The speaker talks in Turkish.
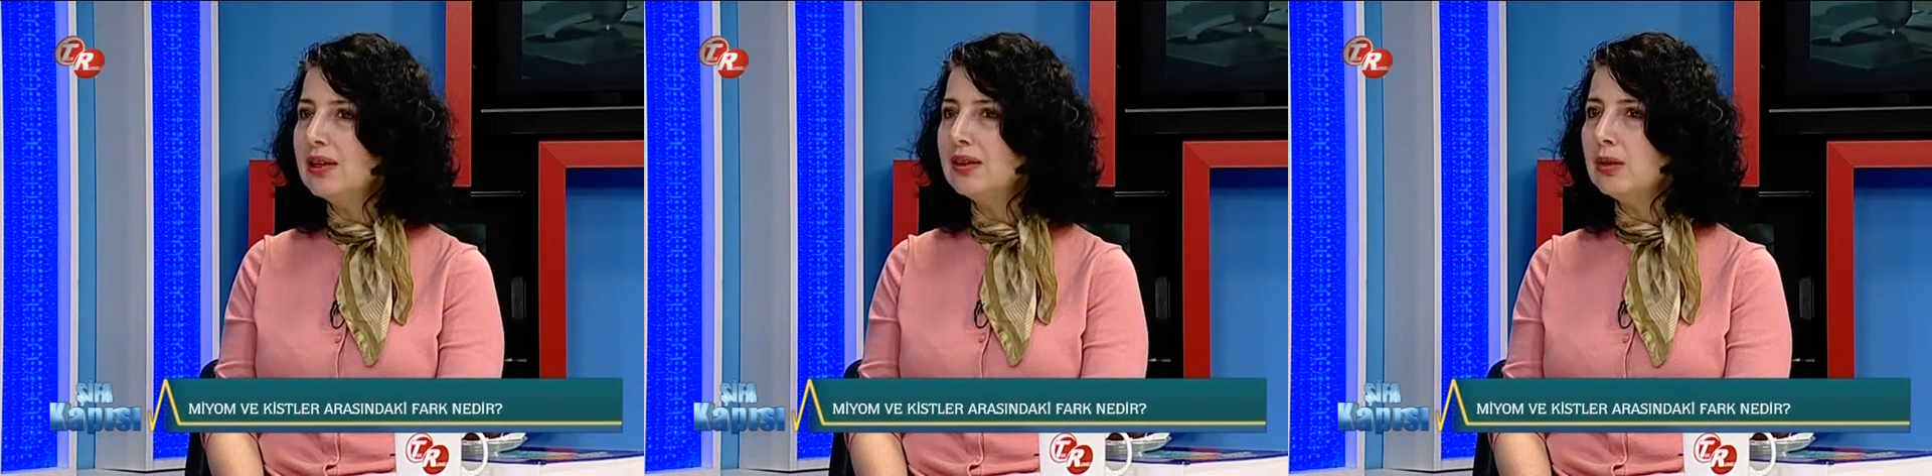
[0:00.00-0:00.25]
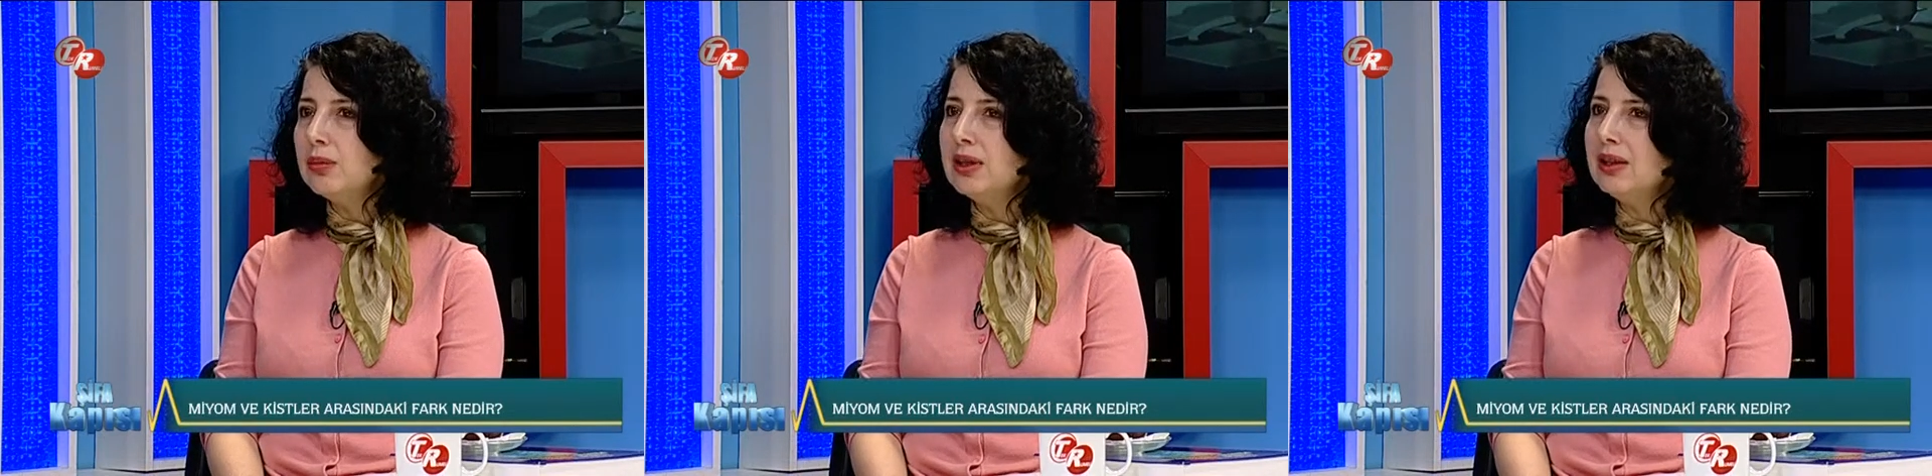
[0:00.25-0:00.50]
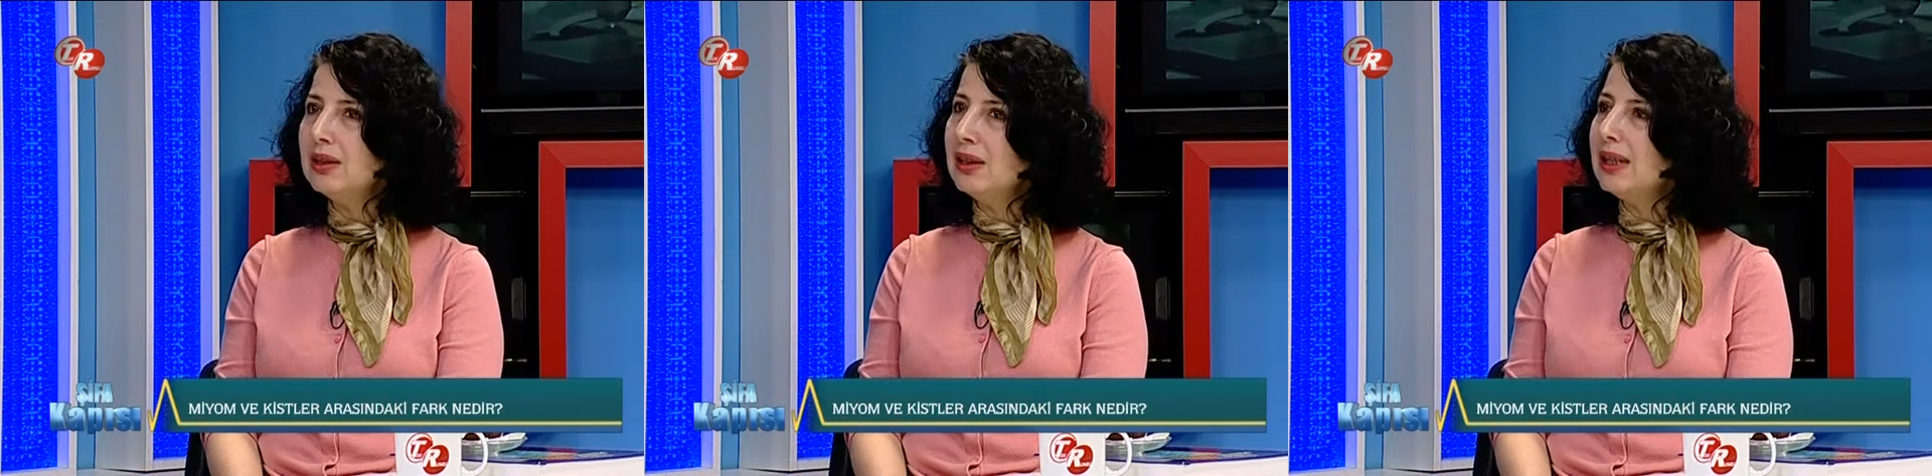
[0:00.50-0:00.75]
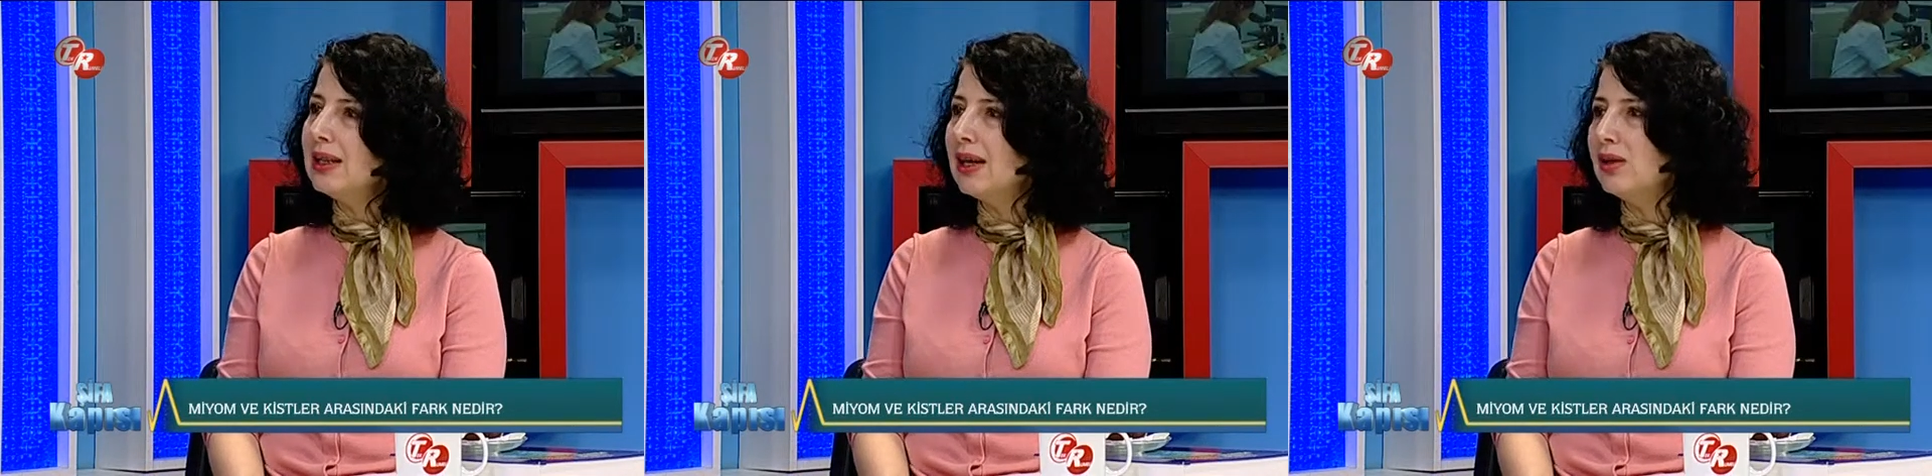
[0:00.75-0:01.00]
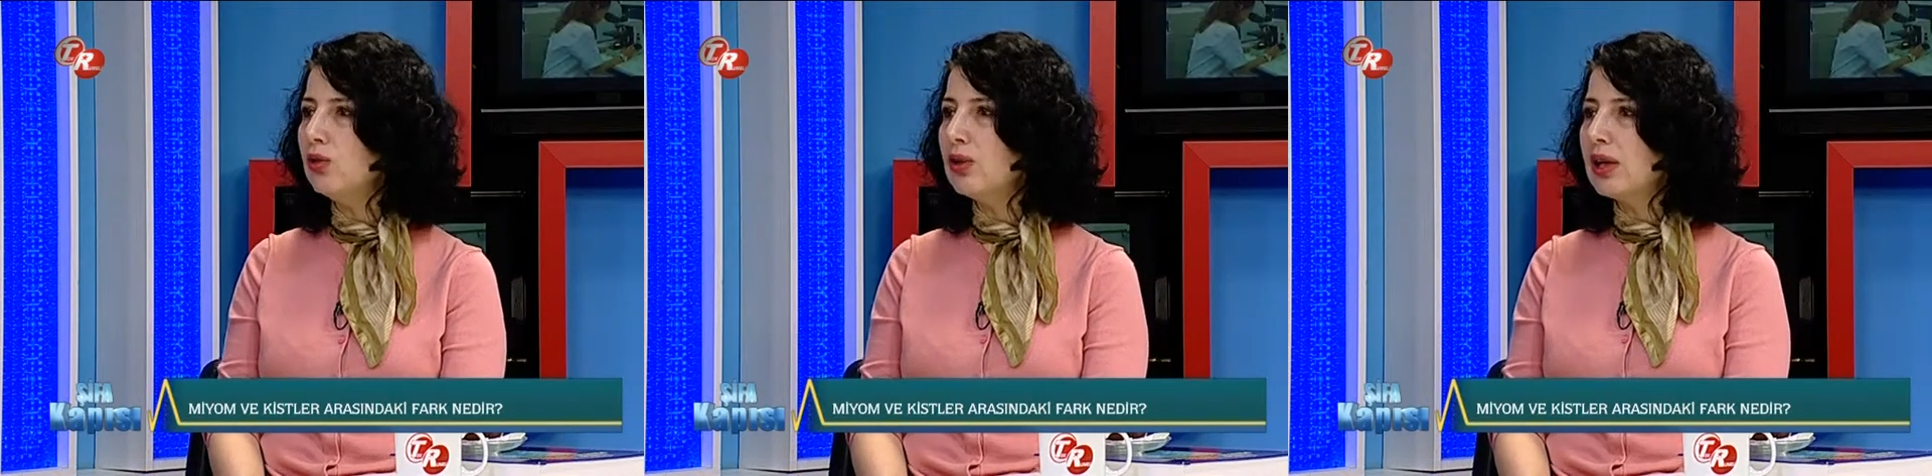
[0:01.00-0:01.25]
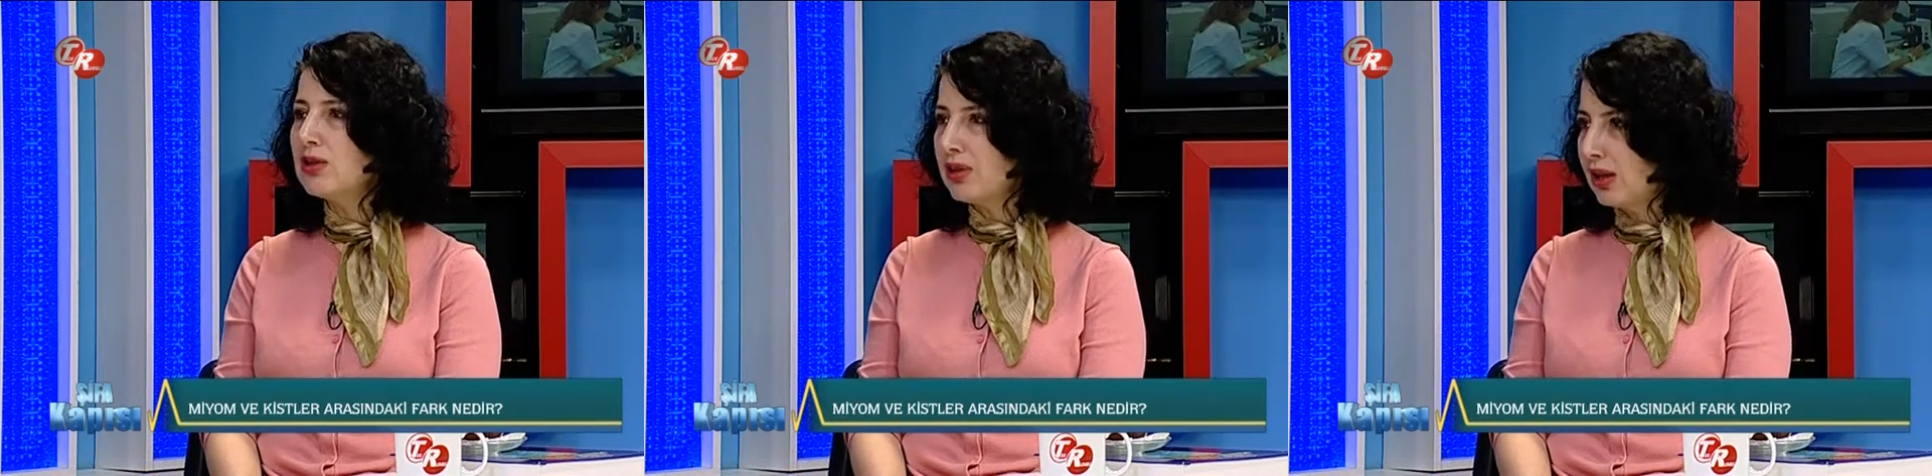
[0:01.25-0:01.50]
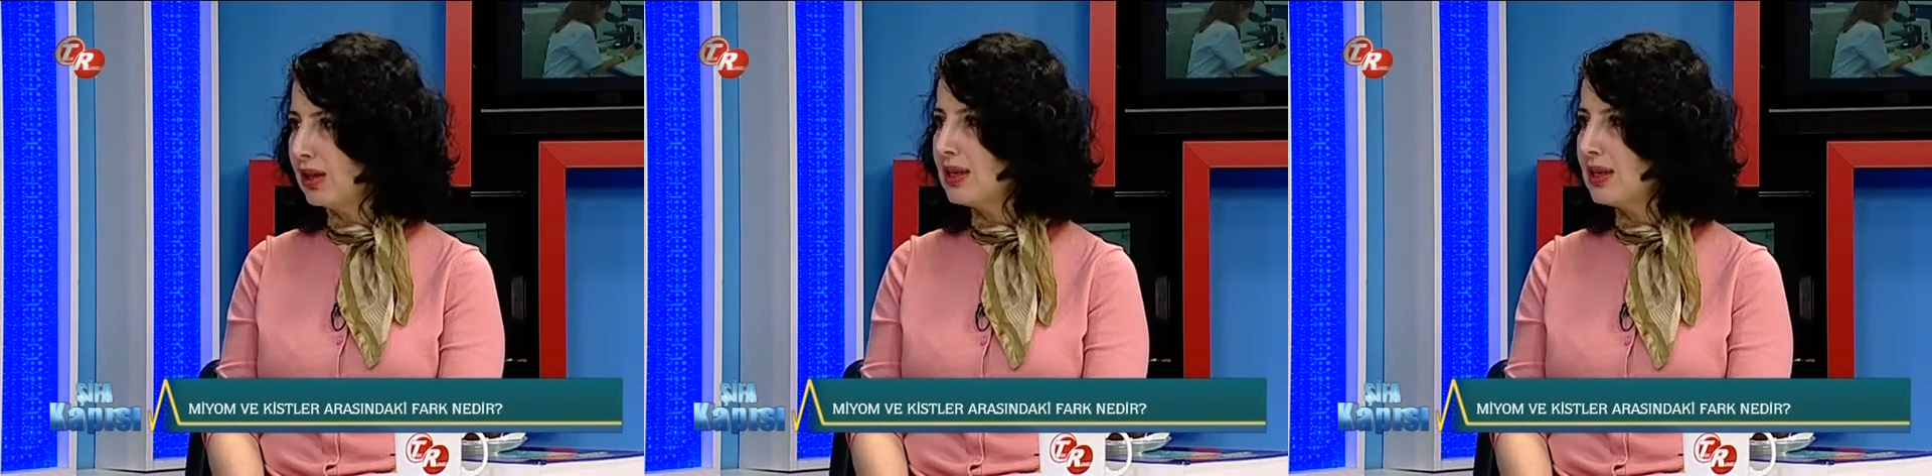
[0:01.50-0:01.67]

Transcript: tabii hani genelde o yaşlarda